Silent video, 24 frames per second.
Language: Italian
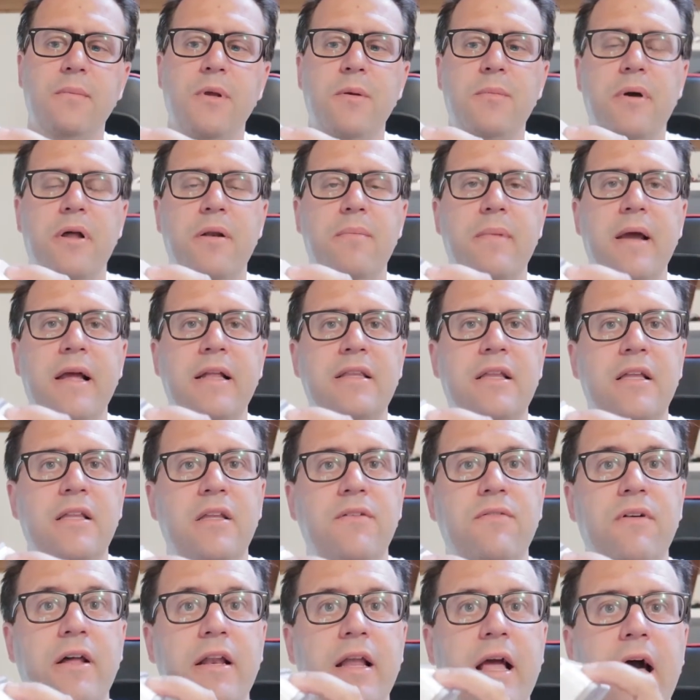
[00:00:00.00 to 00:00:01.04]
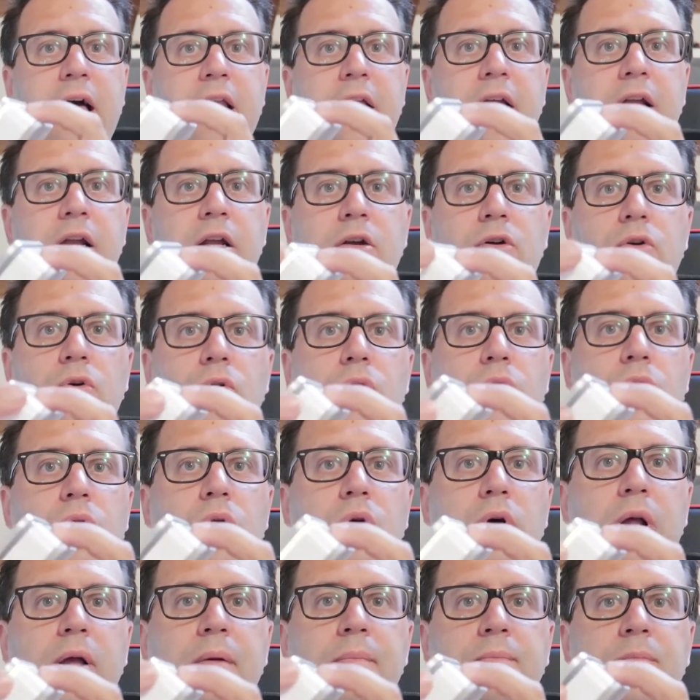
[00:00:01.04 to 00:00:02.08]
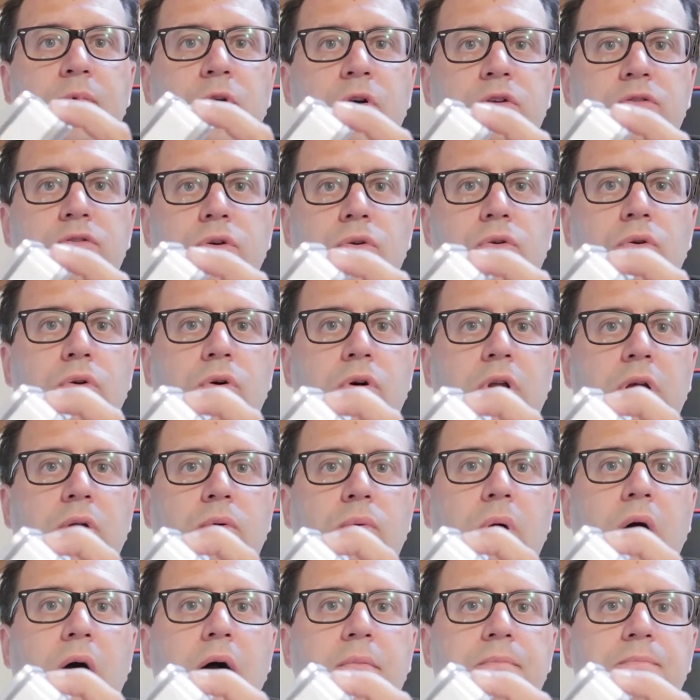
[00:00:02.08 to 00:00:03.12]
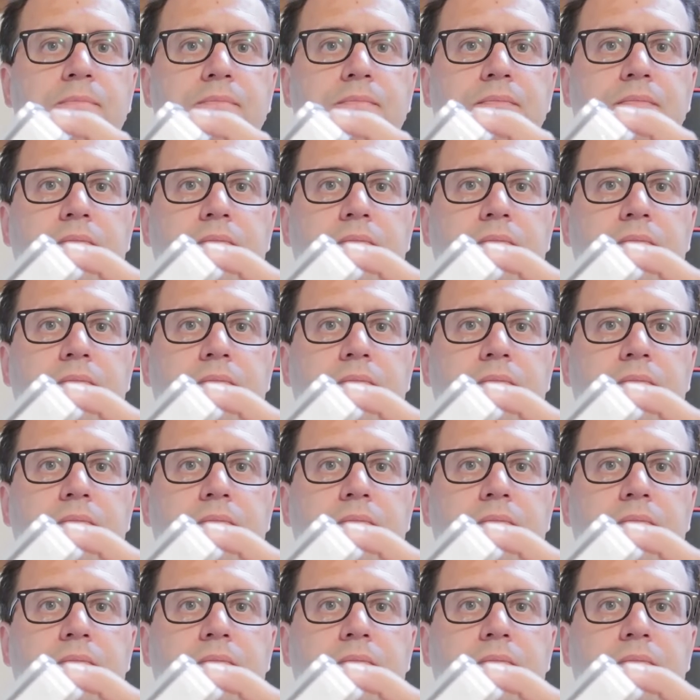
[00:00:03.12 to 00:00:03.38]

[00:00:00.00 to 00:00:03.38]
mi permette di variare il colore, questo colore qua.